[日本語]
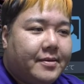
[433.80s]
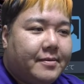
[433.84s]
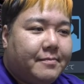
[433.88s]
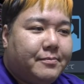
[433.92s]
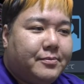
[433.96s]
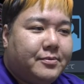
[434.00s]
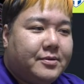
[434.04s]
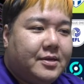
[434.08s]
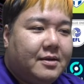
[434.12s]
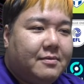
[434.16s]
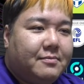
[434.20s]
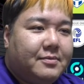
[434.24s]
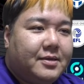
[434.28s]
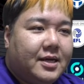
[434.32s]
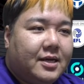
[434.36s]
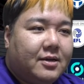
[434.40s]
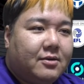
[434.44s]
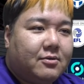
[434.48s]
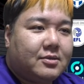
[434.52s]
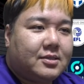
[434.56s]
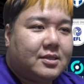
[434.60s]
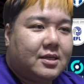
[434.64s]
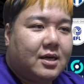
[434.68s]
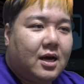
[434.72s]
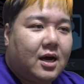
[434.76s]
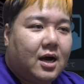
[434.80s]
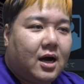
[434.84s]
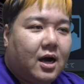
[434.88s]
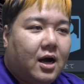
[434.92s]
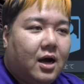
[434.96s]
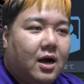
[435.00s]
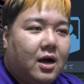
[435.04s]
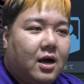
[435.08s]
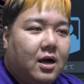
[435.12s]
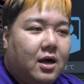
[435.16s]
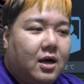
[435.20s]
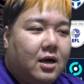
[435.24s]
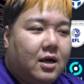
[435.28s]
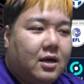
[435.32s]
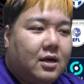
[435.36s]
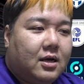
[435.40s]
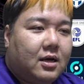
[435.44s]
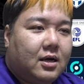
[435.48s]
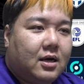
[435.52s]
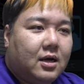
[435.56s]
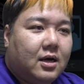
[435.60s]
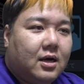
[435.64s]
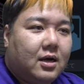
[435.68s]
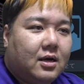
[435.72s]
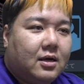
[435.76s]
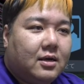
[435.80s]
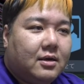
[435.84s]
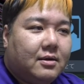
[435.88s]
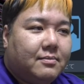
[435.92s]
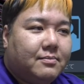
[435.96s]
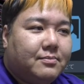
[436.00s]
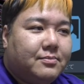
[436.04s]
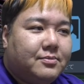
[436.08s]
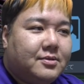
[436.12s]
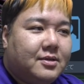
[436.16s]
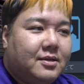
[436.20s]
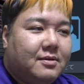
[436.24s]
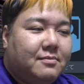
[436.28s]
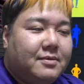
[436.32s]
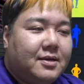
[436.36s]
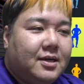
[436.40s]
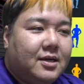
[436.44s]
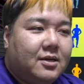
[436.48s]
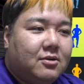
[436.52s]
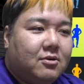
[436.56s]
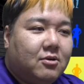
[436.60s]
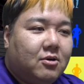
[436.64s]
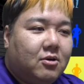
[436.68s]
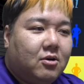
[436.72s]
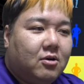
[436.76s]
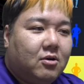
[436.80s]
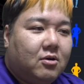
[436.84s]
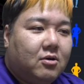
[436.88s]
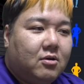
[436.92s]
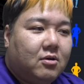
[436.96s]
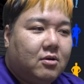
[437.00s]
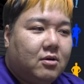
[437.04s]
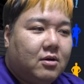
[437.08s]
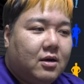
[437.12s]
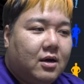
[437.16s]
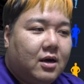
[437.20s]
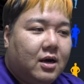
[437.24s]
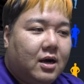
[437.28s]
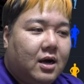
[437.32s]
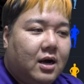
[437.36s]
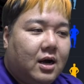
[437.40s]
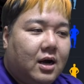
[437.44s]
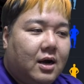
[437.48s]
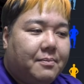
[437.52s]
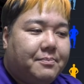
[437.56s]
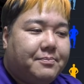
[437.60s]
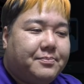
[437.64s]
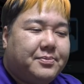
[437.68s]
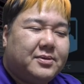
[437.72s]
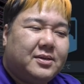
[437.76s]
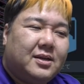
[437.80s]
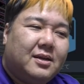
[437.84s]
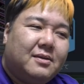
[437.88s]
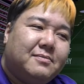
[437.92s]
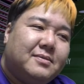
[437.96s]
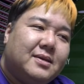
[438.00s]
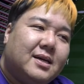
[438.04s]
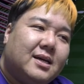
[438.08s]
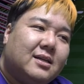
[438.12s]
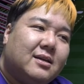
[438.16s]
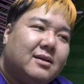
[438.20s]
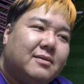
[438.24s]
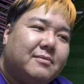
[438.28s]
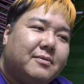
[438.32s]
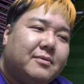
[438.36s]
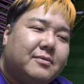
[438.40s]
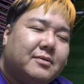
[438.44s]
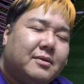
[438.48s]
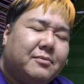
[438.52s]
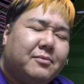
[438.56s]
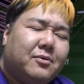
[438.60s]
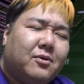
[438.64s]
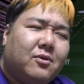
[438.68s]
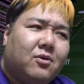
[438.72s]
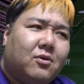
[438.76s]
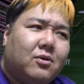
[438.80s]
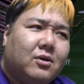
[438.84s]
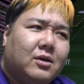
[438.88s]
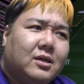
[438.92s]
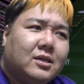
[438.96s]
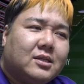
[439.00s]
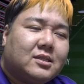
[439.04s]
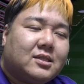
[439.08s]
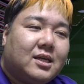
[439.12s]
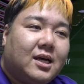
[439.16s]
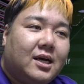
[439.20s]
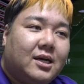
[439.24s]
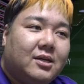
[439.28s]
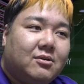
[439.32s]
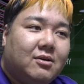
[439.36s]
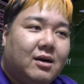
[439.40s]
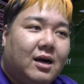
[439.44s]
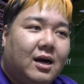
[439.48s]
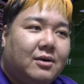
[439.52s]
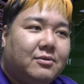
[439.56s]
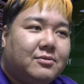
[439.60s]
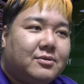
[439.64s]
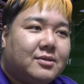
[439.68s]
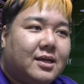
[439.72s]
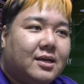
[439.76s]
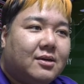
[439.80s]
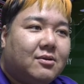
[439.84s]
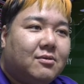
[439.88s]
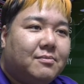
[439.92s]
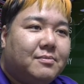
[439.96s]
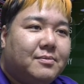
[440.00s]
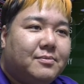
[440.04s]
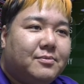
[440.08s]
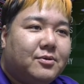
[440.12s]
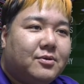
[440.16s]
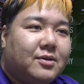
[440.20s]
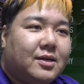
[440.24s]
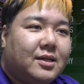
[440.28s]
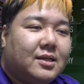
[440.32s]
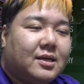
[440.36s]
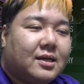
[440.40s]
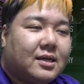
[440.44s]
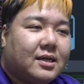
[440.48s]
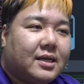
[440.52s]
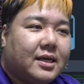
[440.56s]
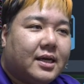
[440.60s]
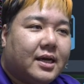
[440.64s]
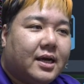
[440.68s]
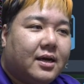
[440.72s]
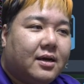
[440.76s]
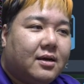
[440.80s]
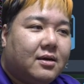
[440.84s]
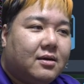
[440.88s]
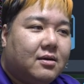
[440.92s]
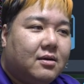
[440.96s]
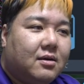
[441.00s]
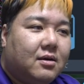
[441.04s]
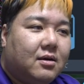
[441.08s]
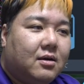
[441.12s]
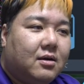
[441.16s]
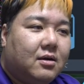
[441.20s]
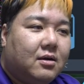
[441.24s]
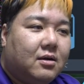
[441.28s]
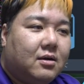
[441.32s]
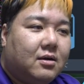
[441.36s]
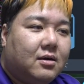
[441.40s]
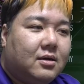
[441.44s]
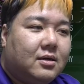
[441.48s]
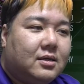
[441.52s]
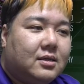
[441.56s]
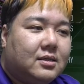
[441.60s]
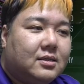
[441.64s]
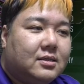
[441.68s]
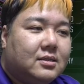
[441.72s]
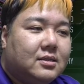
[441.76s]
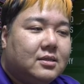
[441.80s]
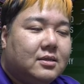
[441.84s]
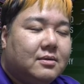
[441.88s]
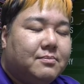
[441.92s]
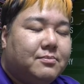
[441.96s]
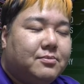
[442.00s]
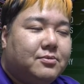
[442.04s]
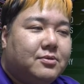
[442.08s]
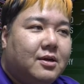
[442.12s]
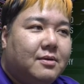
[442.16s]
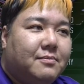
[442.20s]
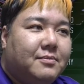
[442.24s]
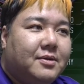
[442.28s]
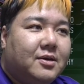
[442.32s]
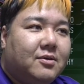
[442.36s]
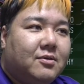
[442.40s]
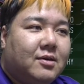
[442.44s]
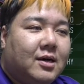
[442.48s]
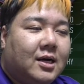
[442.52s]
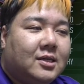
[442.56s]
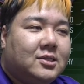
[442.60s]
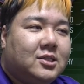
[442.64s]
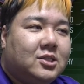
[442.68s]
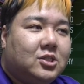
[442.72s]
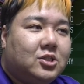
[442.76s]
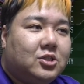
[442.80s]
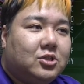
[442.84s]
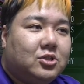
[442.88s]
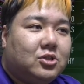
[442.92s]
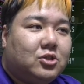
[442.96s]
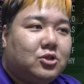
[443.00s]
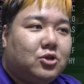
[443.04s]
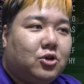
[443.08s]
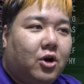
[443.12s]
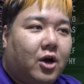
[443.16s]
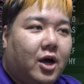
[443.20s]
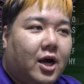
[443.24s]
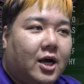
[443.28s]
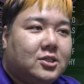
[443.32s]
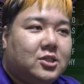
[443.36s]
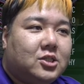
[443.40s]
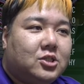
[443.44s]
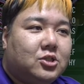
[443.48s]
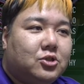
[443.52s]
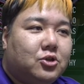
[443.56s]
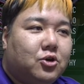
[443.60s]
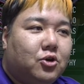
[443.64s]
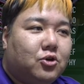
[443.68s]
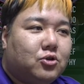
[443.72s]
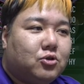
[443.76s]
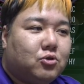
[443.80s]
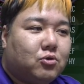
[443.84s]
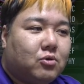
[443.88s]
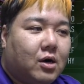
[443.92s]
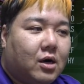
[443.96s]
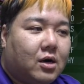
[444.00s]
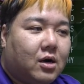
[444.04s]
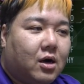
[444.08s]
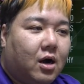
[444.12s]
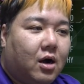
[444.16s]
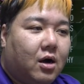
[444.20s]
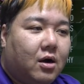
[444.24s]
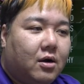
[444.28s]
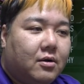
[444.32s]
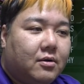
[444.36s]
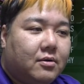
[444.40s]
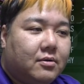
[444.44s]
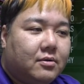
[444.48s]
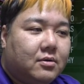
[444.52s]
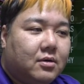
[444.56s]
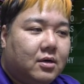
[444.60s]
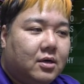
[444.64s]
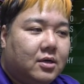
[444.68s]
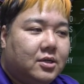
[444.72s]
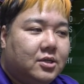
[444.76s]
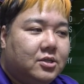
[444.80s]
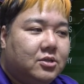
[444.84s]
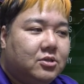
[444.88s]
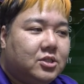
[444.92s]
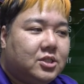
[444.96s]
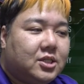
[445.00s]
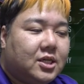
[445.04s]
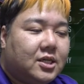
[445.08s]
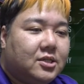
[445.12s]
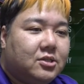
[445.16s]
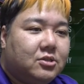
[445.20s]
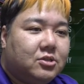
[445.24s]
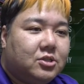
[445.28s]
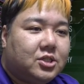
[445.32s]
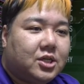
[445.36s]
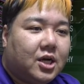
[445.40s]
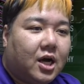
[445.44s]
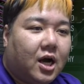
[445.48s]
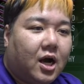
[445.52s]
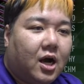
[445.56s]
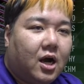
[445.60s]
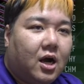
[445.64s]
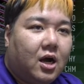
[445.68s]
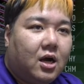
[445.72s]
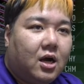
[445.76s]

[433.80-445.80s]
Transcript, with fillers: プレミアのさ、プレミアの、あ、プレミアのでもサイドハーフ結構微妙なんだっけ。プレミアの80ちょい、84とかか。あ、いるじゃんいるじゃん。